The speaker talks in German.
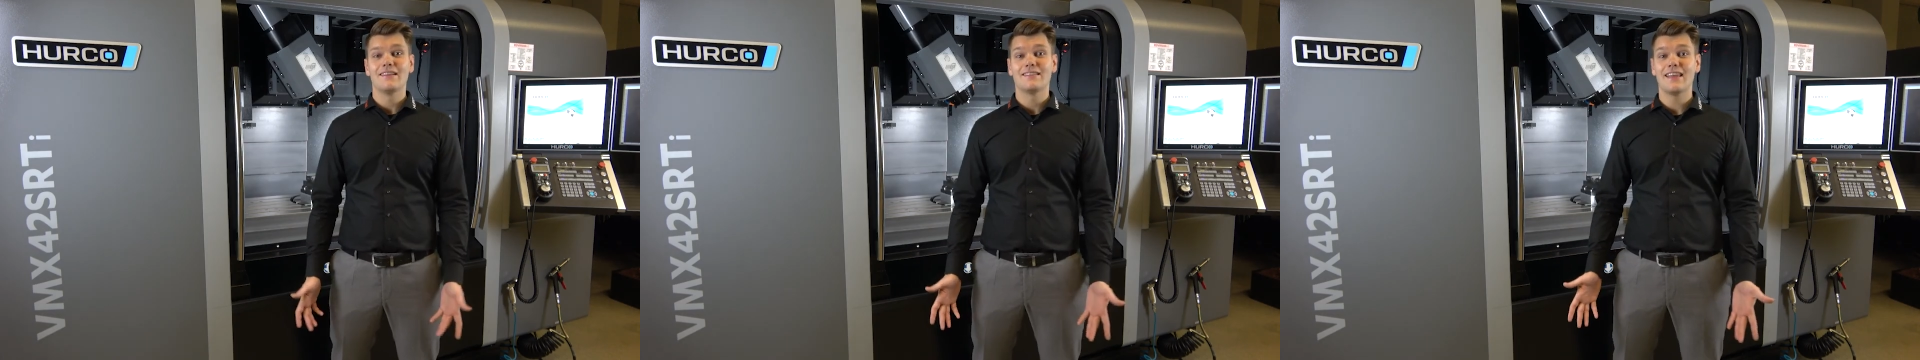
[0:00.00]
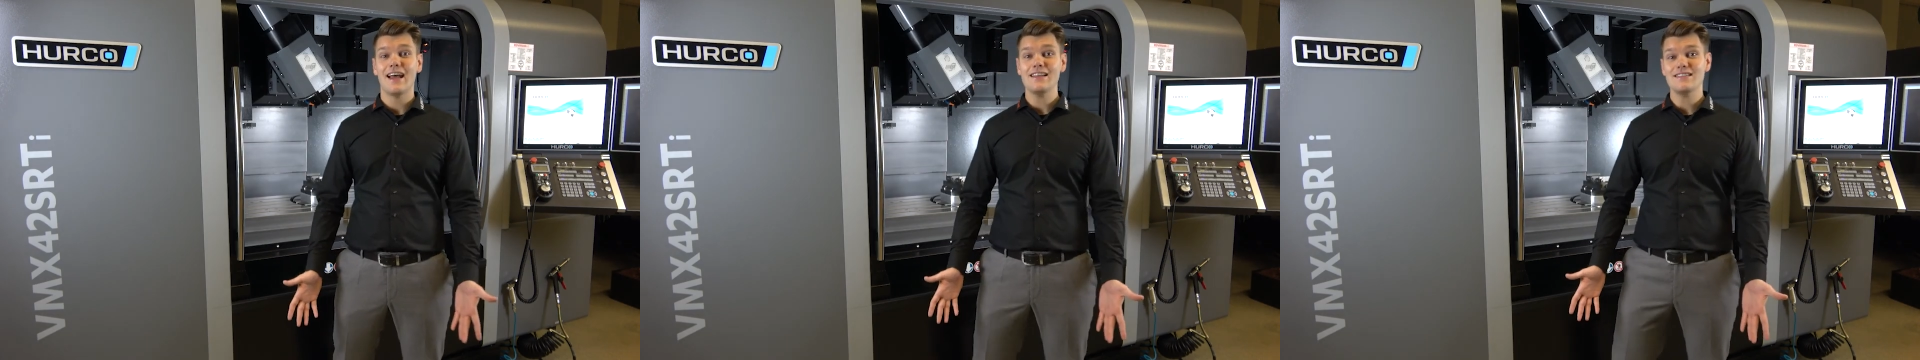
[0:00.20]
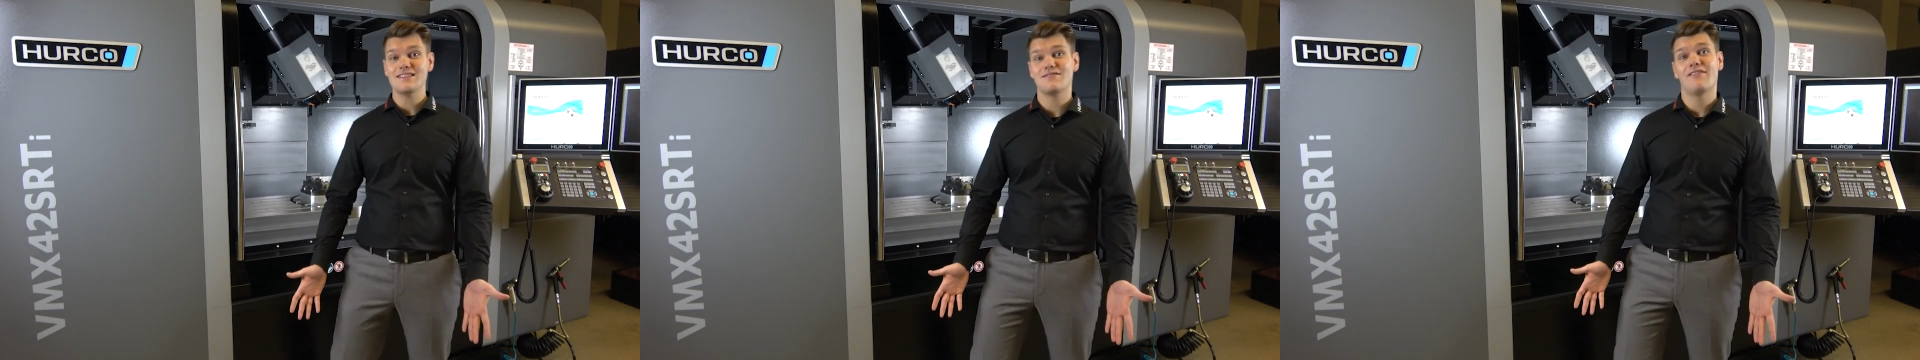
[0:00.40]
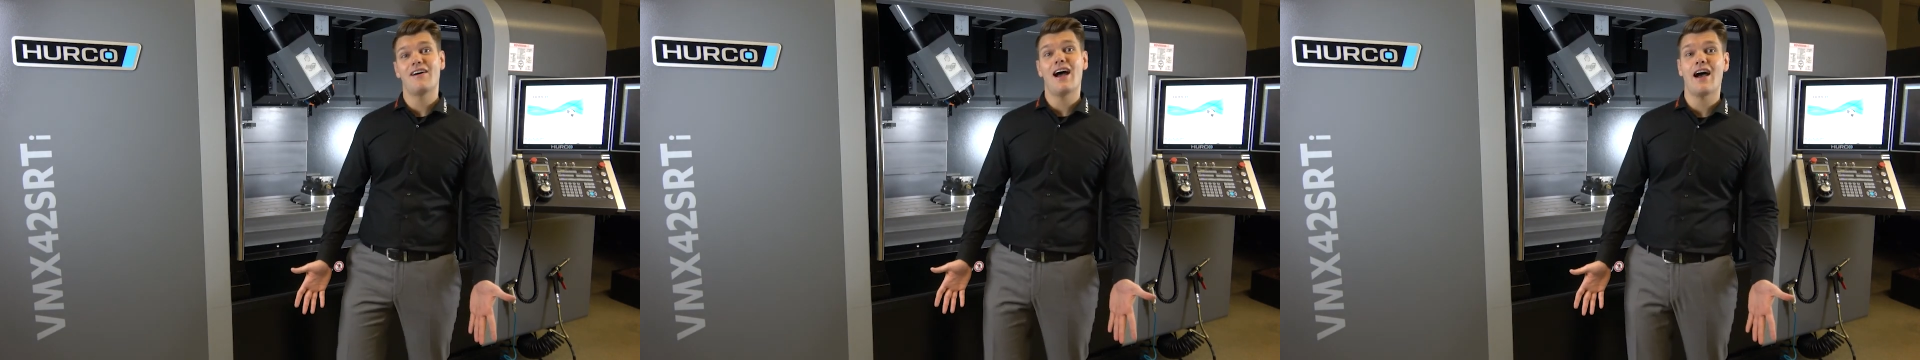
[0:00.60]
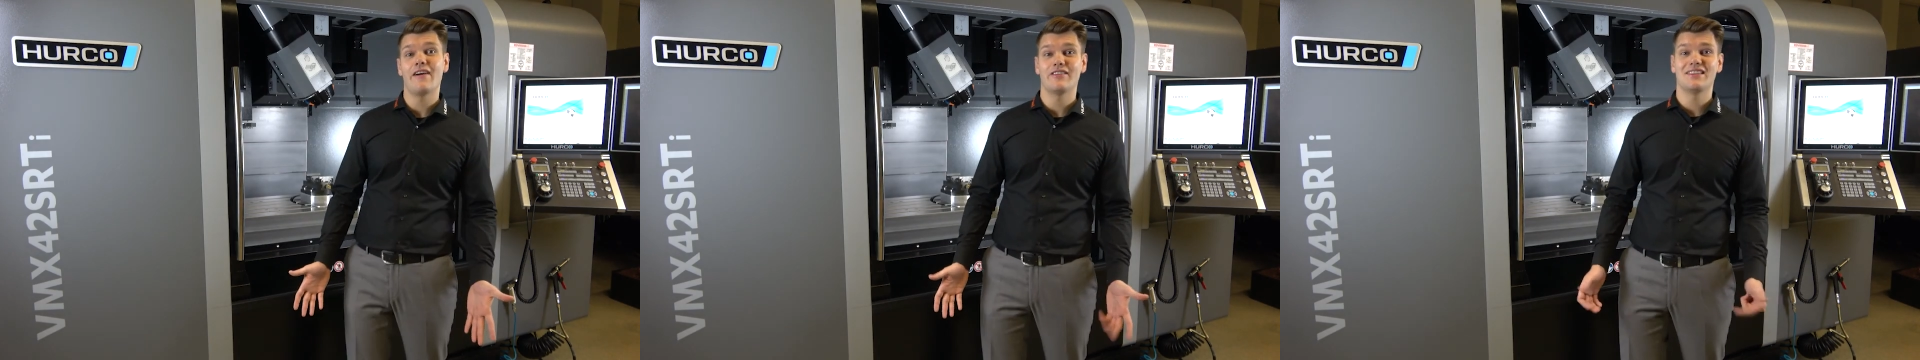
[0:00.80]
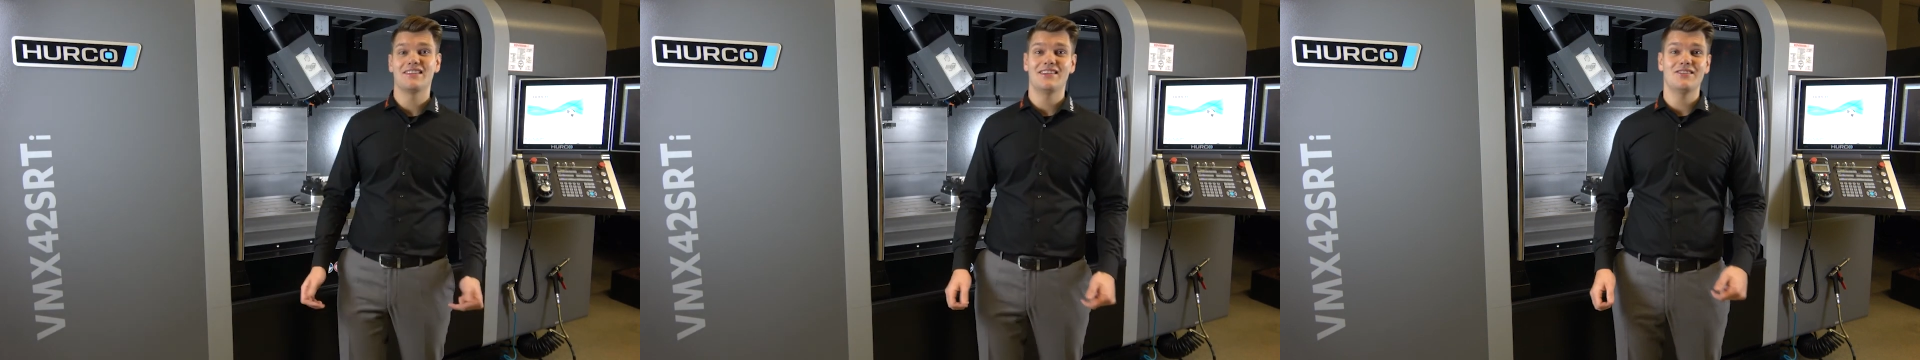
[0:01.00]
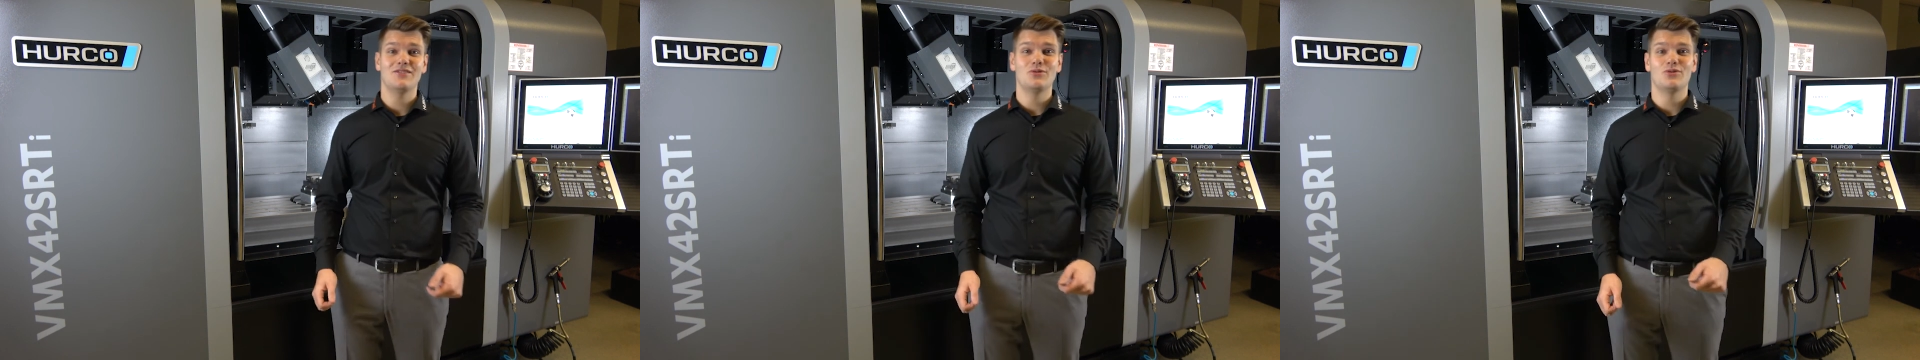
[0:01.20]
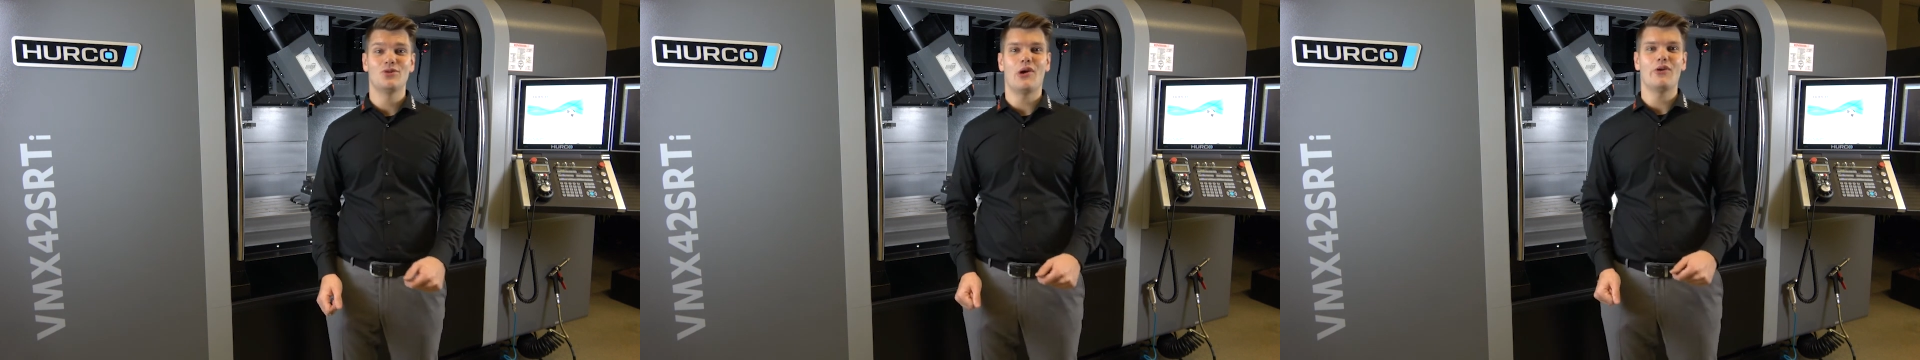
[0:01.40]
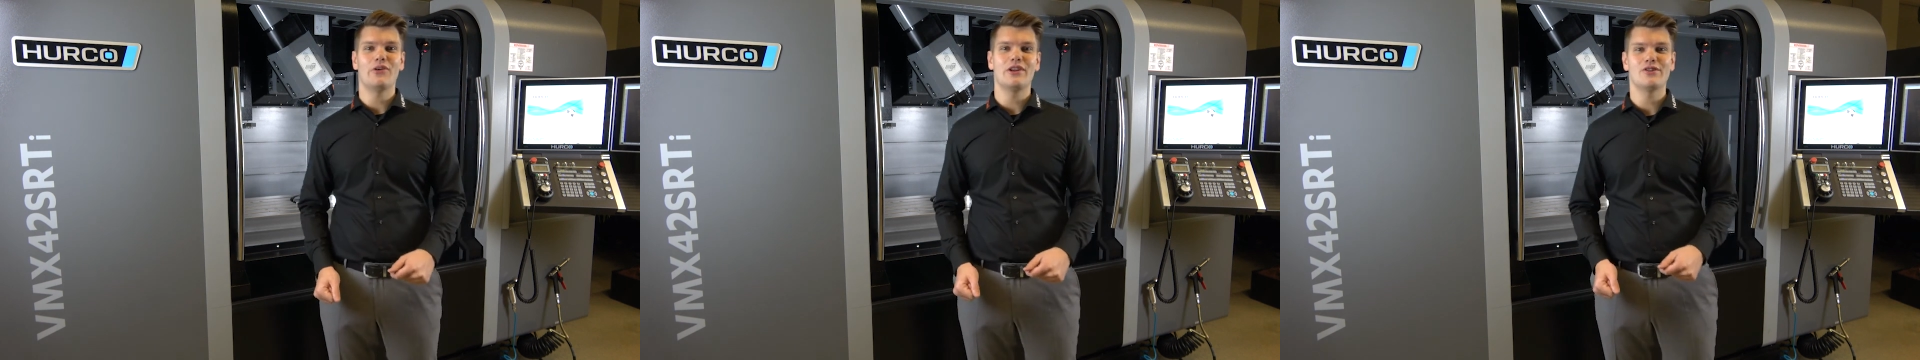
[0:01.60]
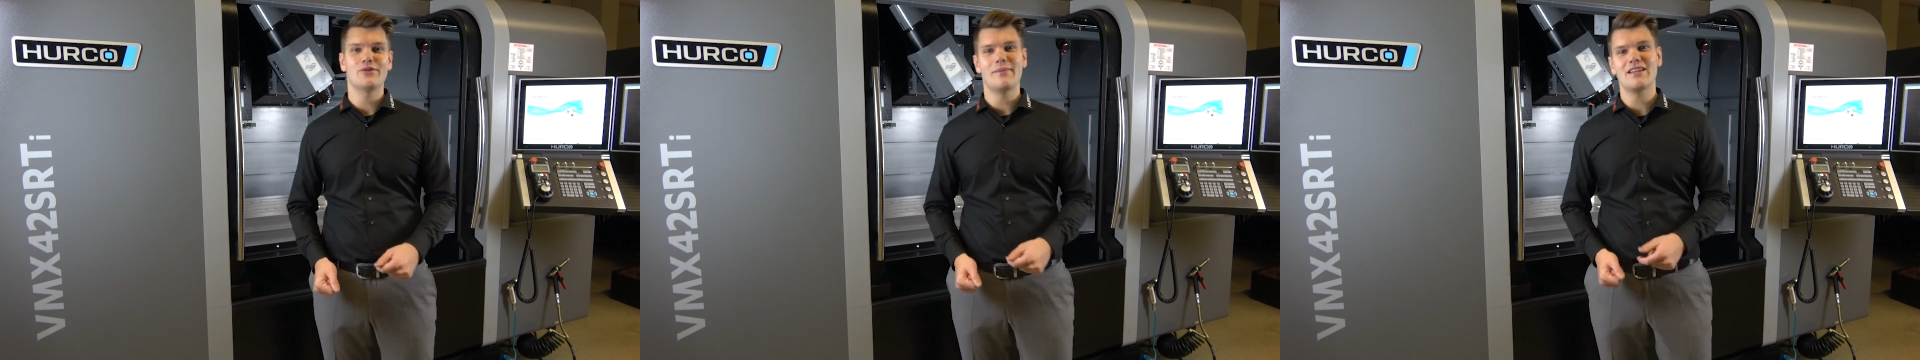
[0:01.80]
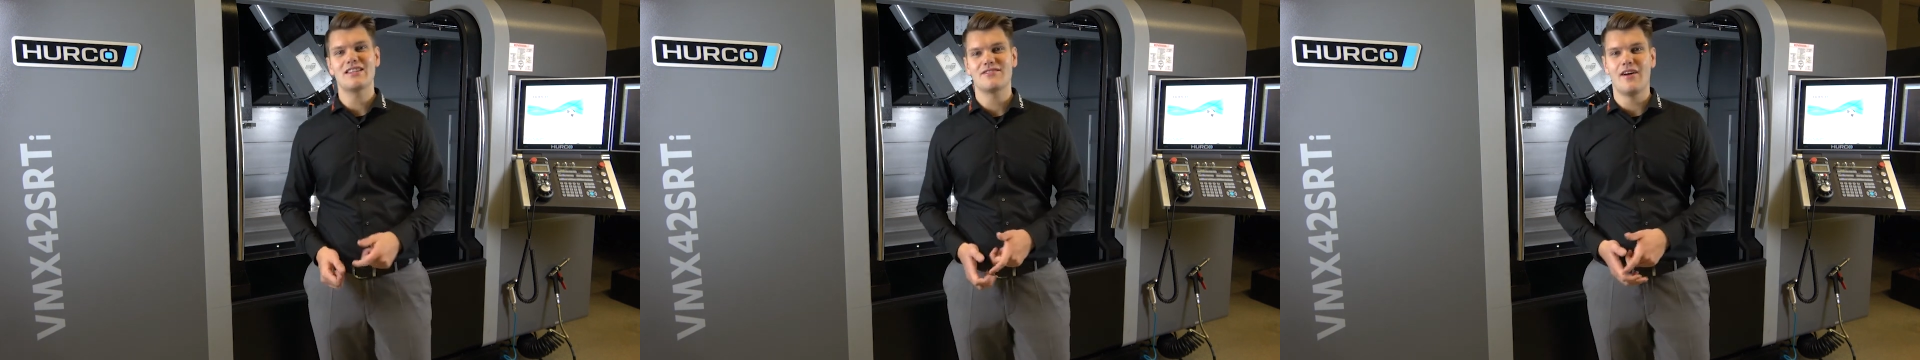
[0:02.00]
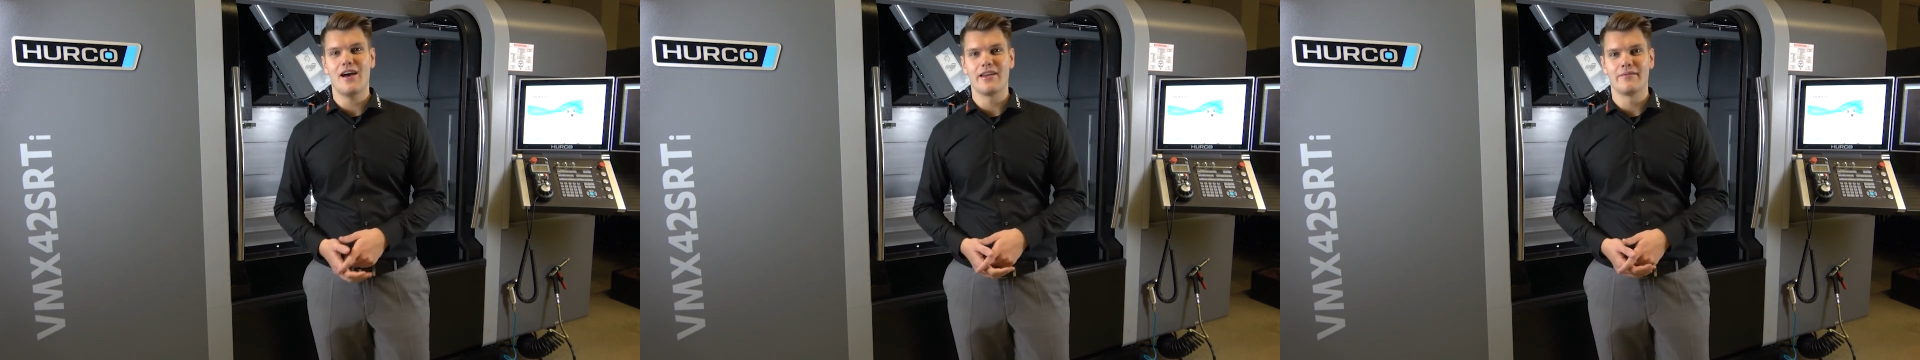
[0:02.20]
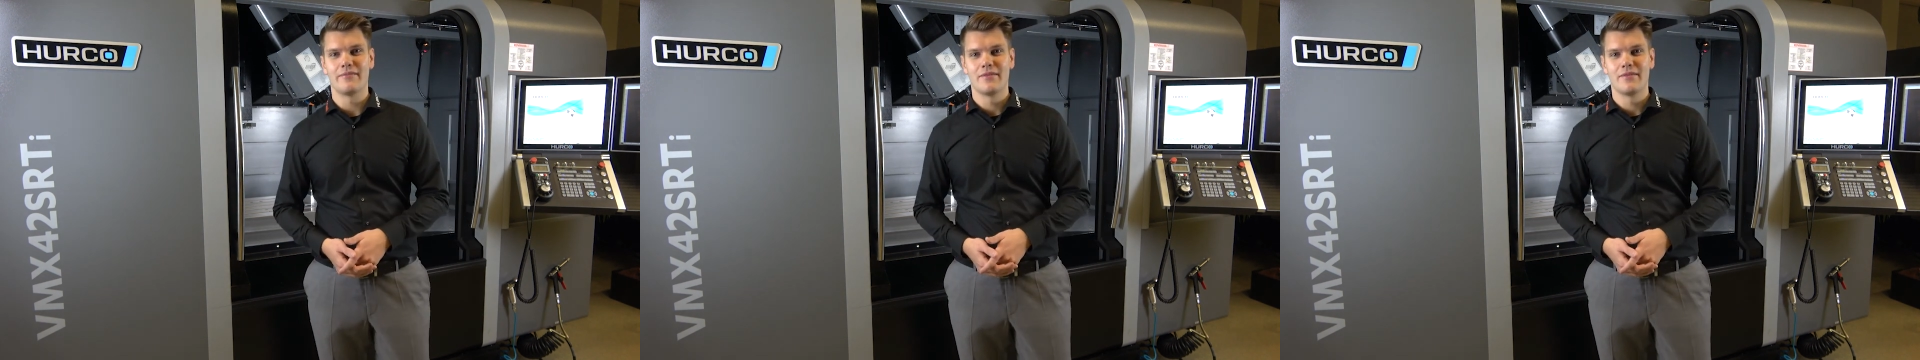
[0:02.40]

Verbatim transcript: Das war AWT Tutorial Nummer 2.